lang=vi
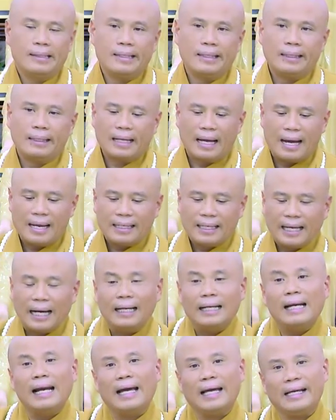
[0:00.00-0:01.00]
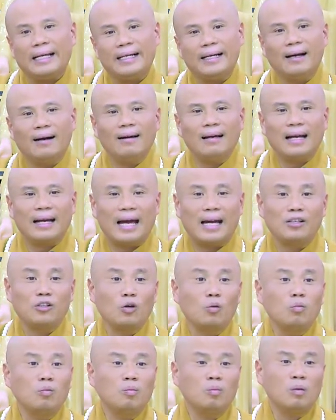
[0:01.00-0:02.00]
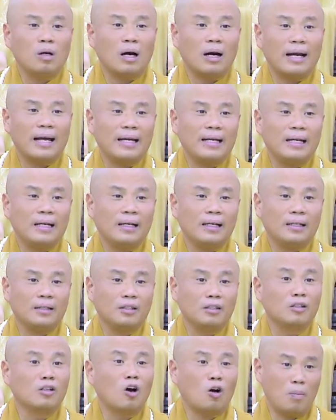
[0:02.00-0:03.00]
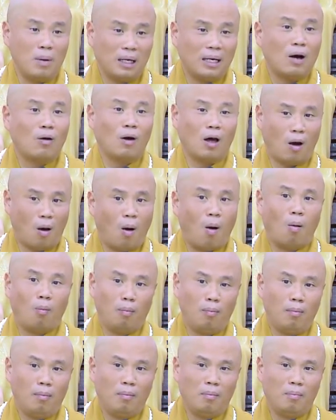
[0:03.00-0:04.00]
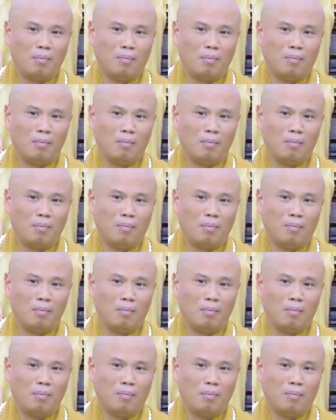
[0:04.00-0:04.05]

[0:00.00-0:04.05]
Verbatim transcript: Thì cái cách này đó là đại chúng ở đây tương đối bắt đầu là ổn.